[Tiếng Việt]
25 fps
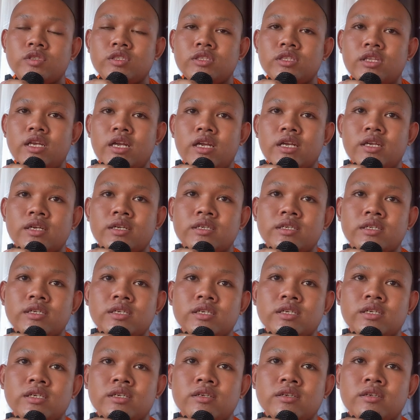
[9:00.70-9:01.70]
Nà
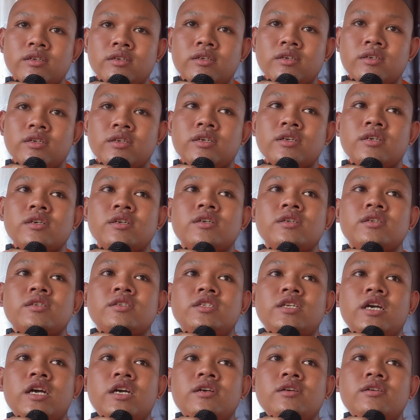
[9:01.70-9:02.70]

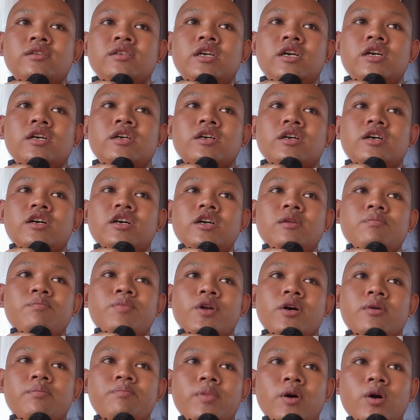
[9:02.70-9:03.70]
Chân dưỡng khơi
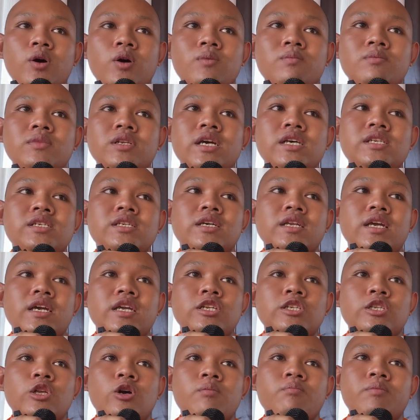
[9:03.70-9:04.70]
bỏ phốp nớ sực
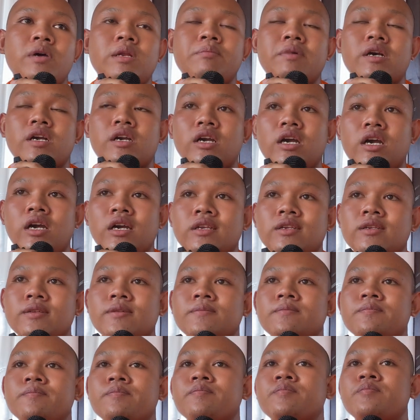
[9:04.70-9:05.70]
đầy tục bật bật cấp
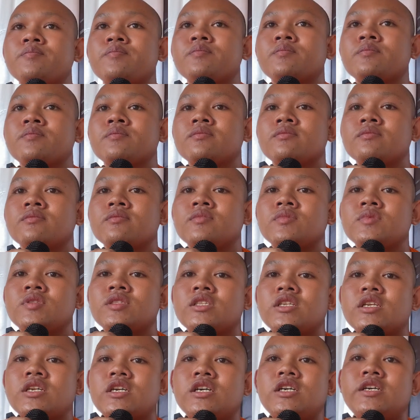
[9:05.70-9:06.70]

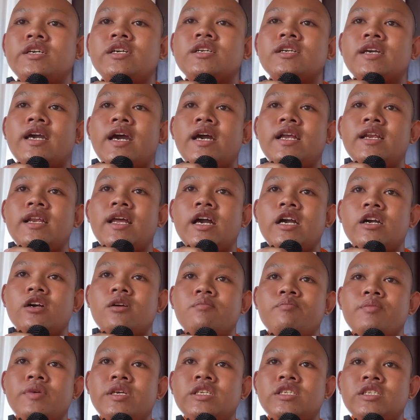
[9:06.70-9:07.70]
Cứ cao lãng
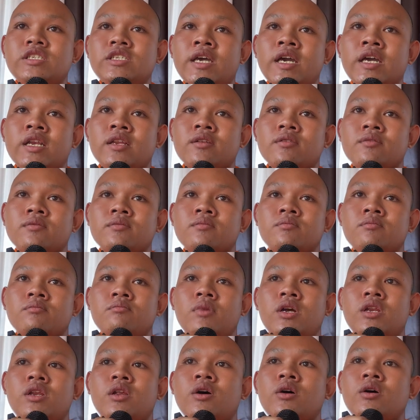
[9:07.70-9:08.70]
ổng bị chất
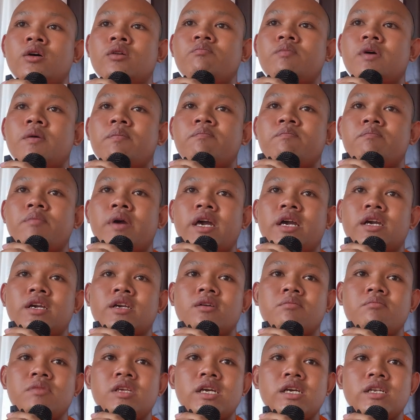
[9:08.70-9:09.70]
Mà nô bốc bang
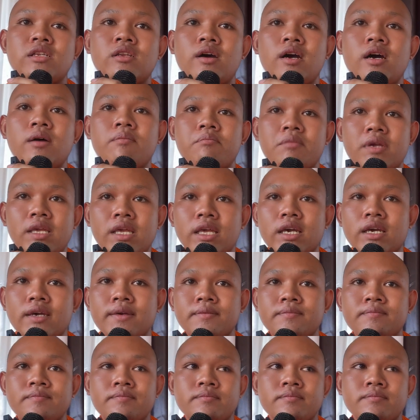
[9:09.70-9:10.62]
cơ mìa thòm mìa